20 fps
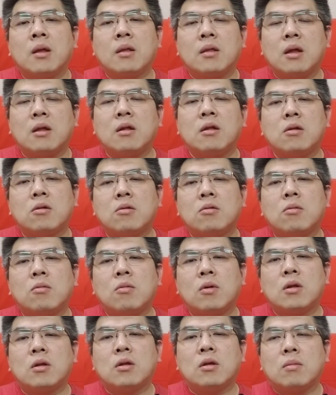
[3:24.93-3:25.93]
但是说，
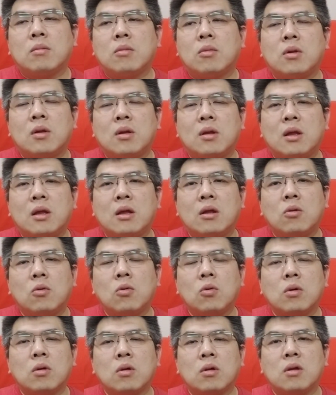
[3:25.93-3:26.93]
为什么你
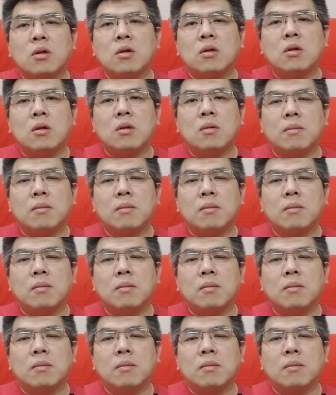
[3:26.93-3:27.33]
如果是